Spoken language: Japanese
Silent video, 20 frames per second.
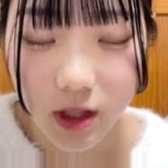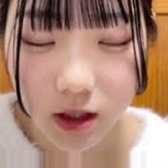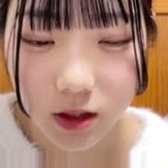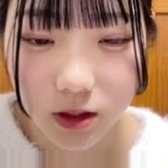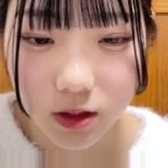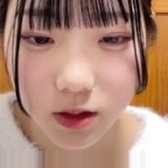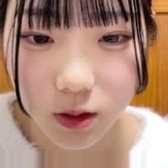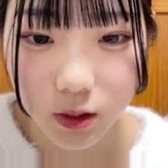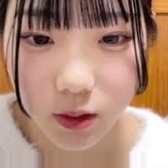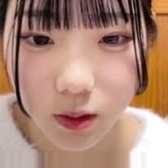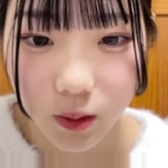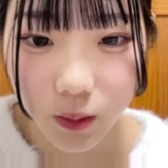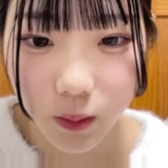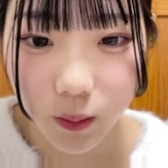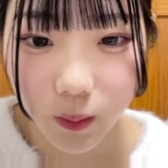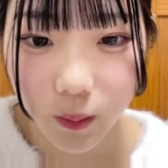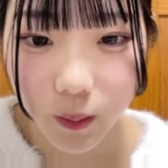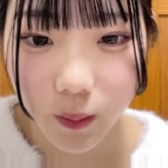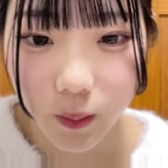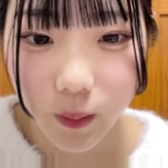そう
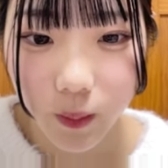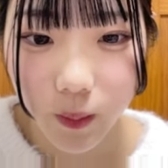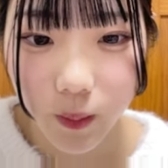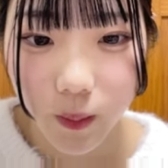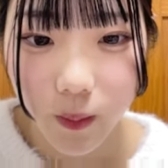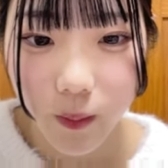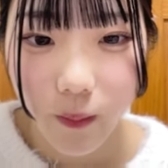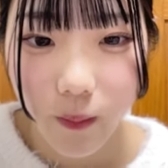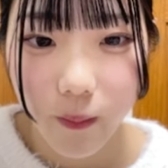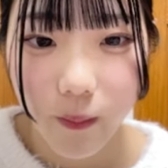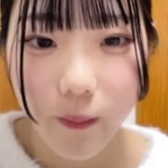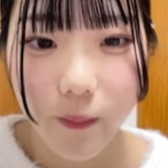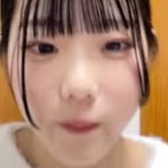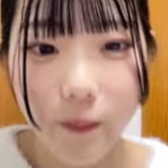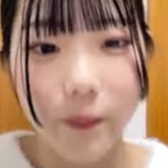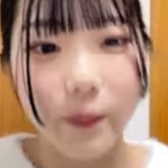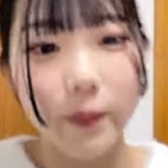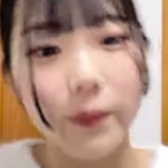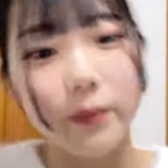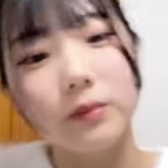
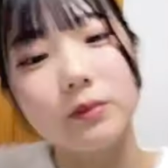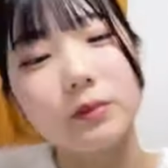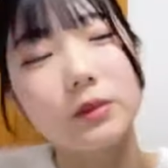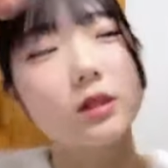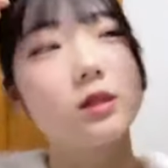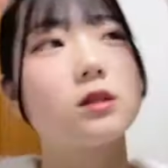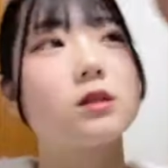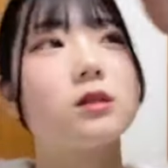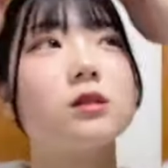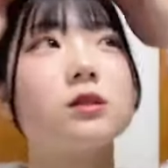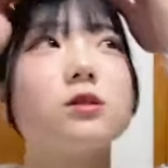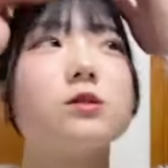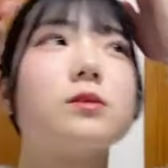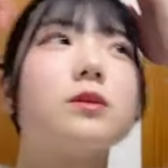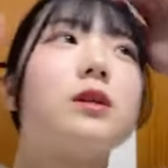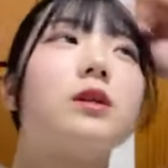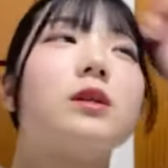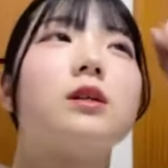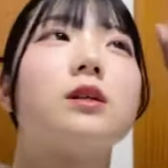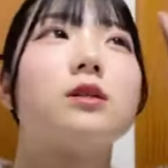みんな大丈夫
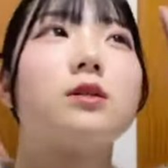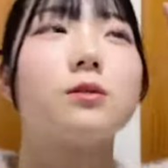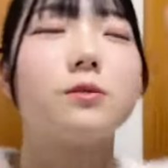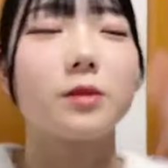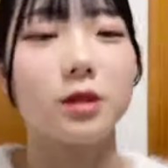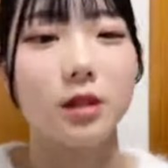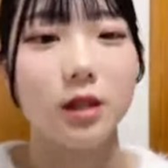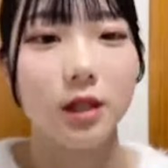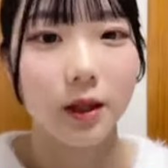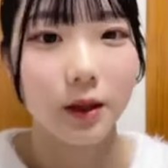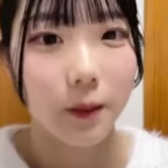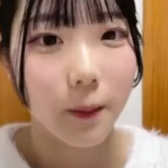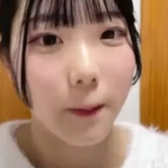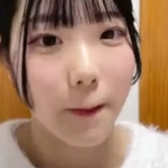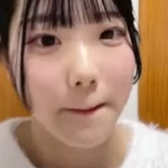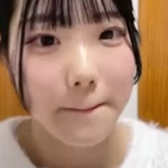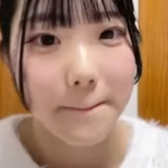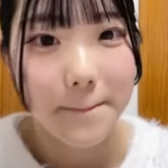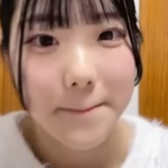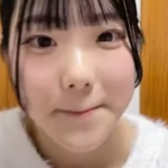かなと思って
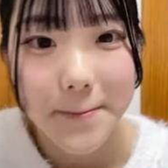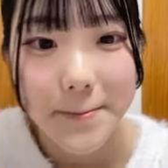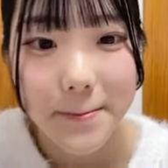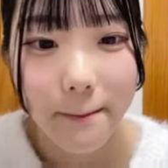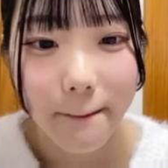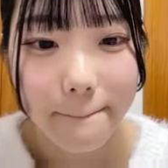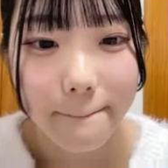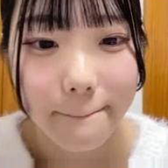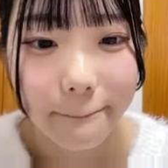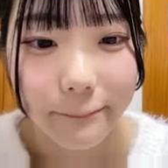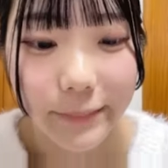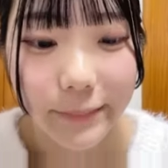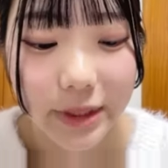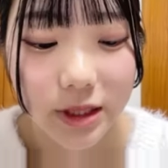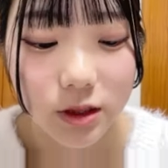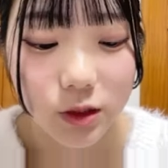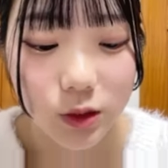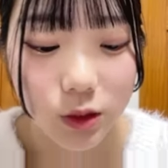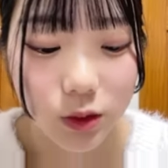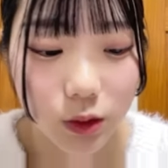
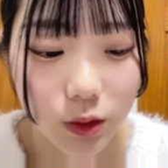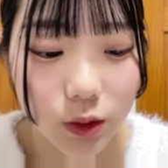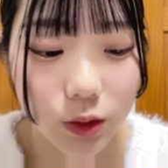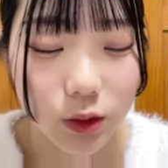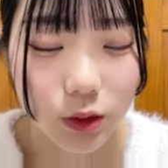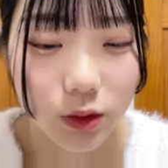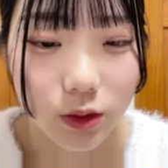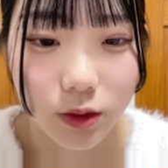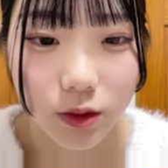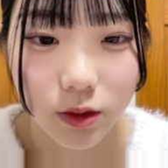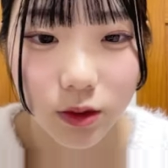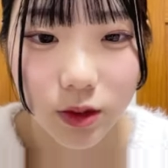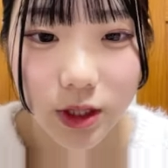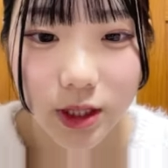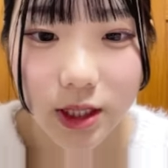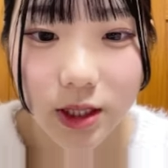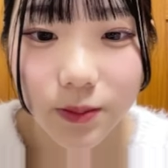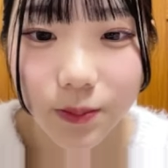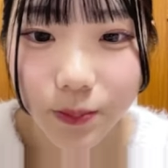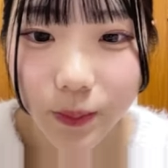ちょっと
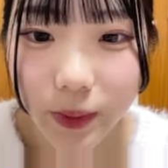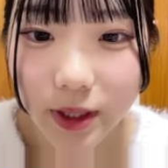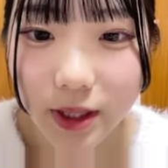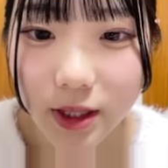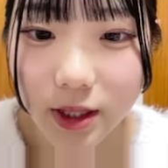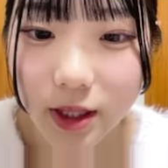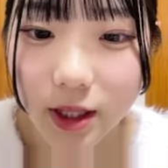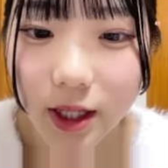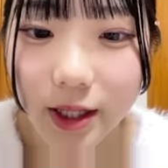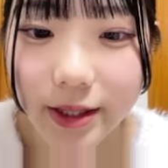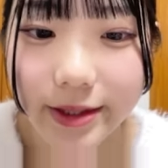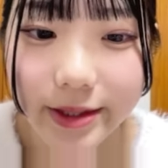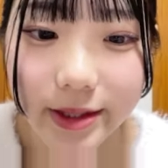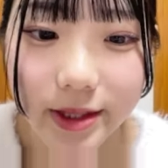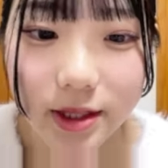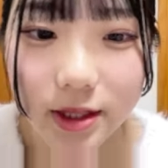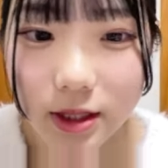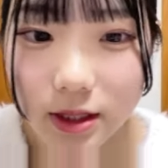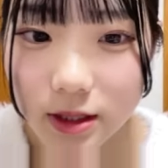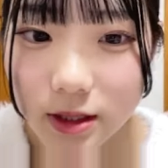心配配
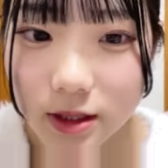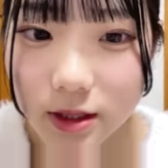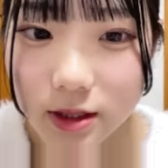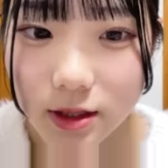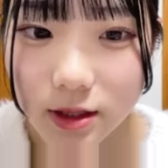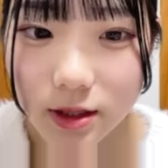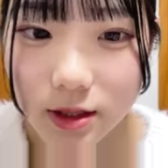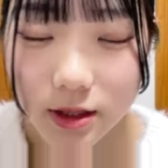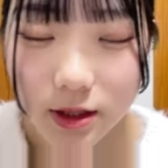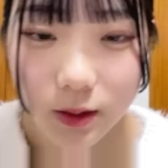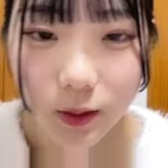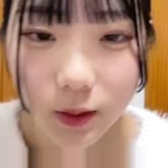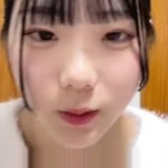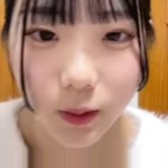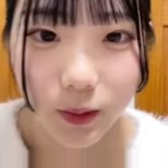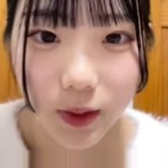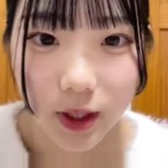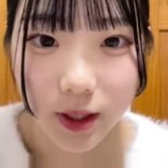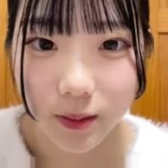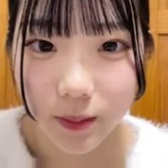信です今
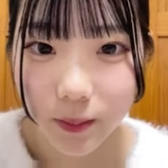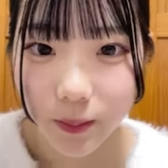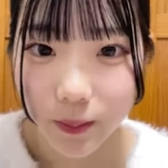日は